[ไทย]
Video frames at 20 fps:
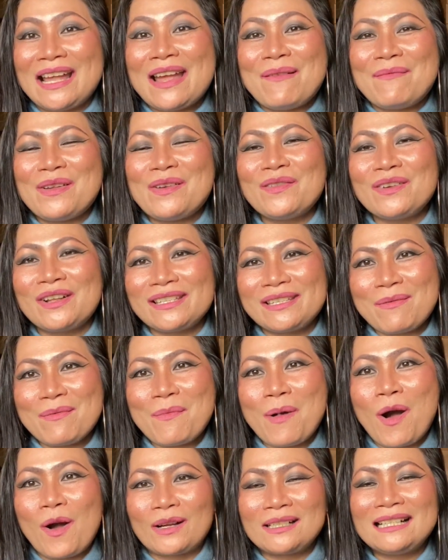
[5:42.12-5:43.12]
แม่นุชก็จะ
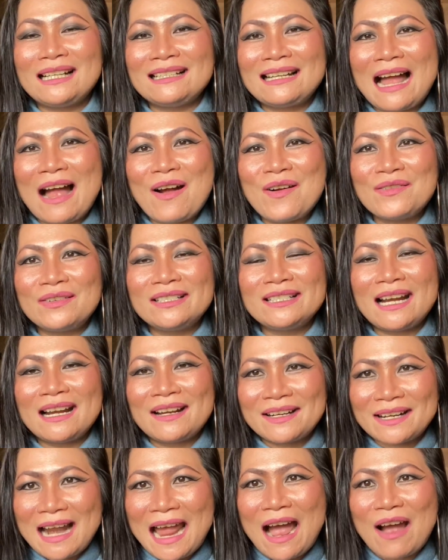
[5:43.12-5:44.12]
บอกเรื่องเล่าเรื่อง
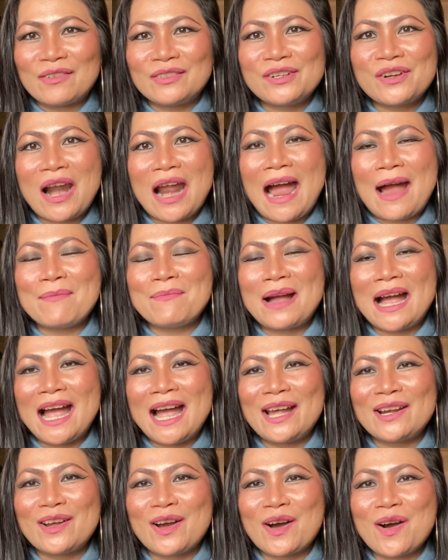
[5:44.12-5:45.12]
ราวดราม่า
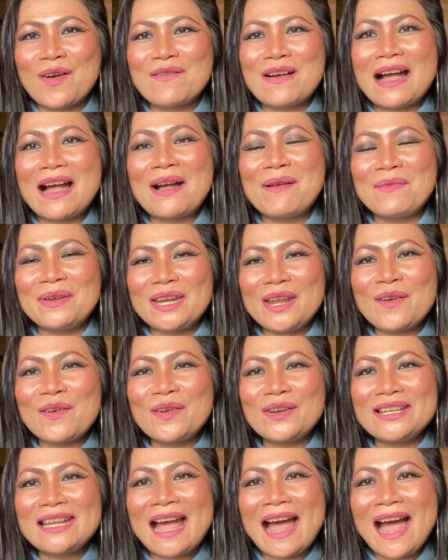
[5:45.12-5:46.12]
เนาะว่าไม่ได้อ
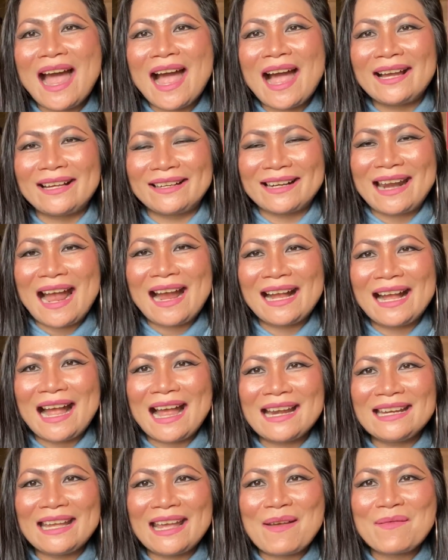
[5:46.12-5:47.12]
ดอยากรักกา
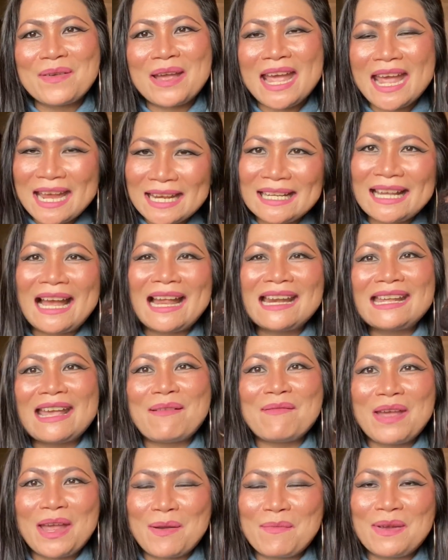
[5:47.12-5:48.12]
รเก็บเห็ดการเก็
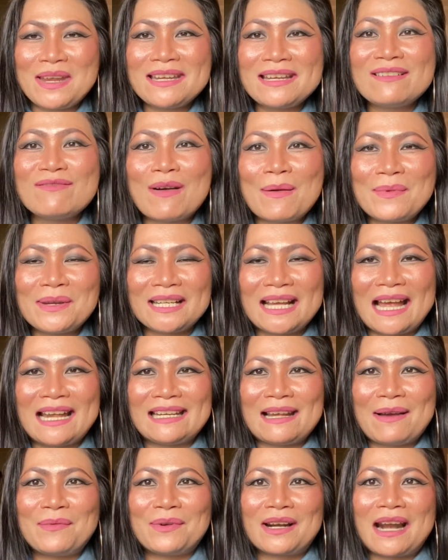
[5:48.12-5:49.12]
บเห็ดไม่ถือว่าเป็นการ
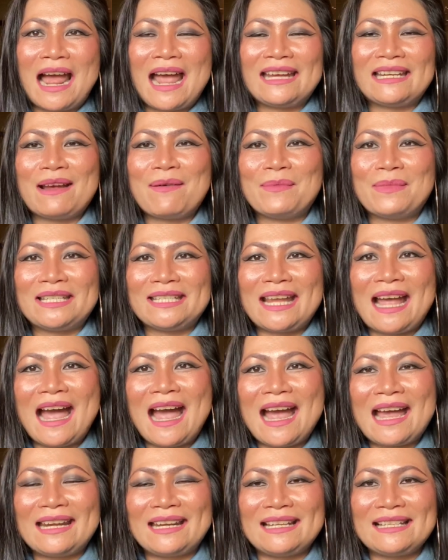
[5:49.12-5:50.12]
ทำลายธรรม
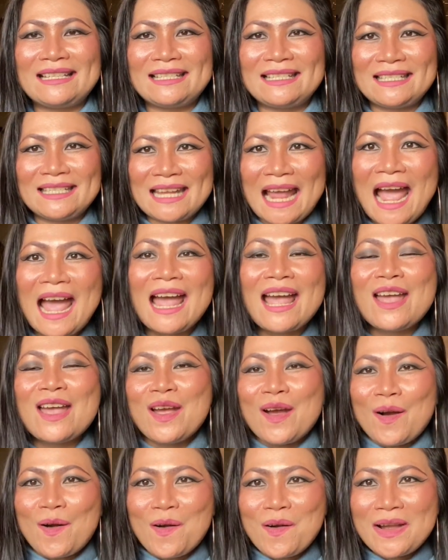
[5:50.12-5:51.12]
ชาตินะจ๊ะ
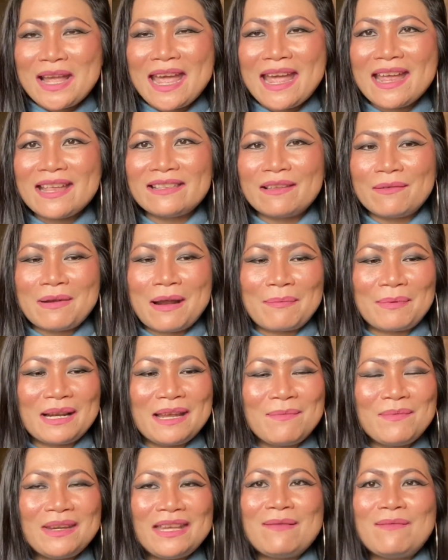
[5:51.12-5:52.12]
โอเคสำหรับคลิ
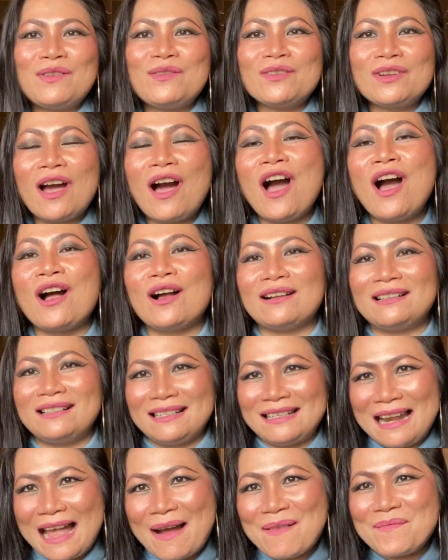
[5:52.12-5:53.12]
ปนี้แม่นุชก็
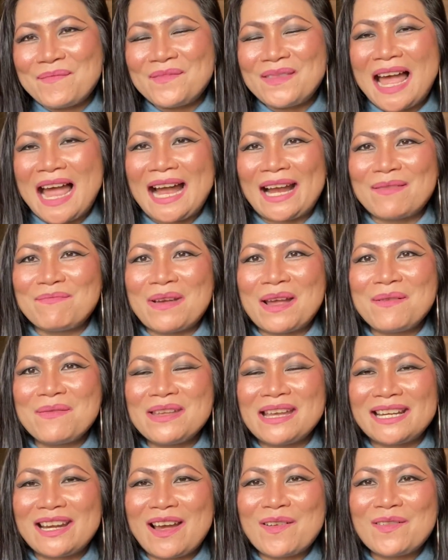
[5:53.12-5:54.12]
ล่ำลากันไป
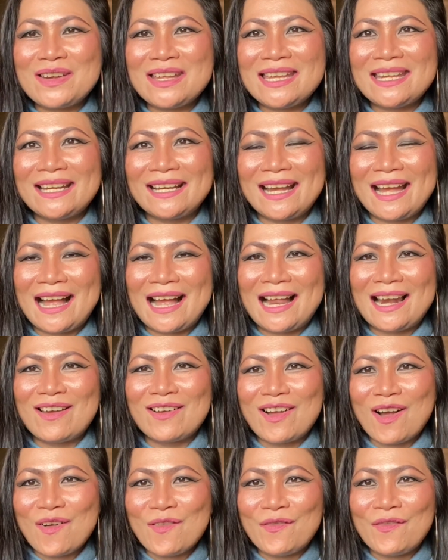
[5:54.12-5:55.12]
เพียงเท่านี้นะคะแล้
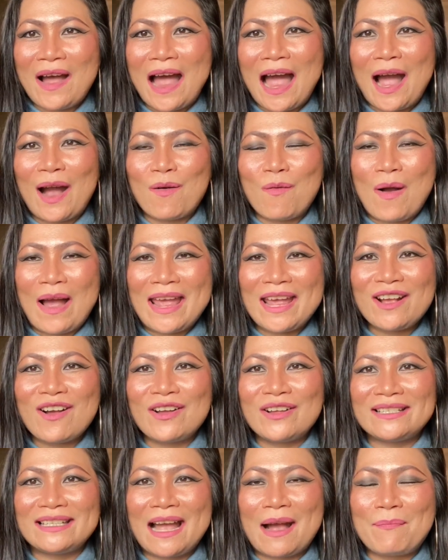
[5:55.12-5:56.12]
วก็ฝากไว้ก่
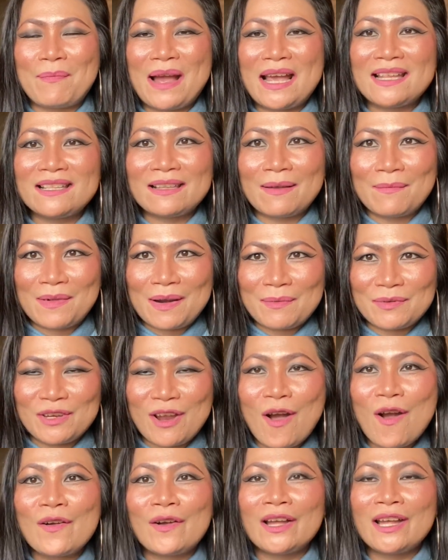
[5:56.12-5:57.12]
อนจากไปสำหรับ
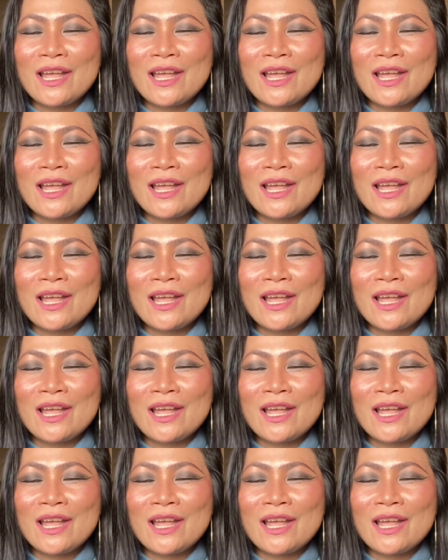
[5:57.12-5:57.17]
ช่อง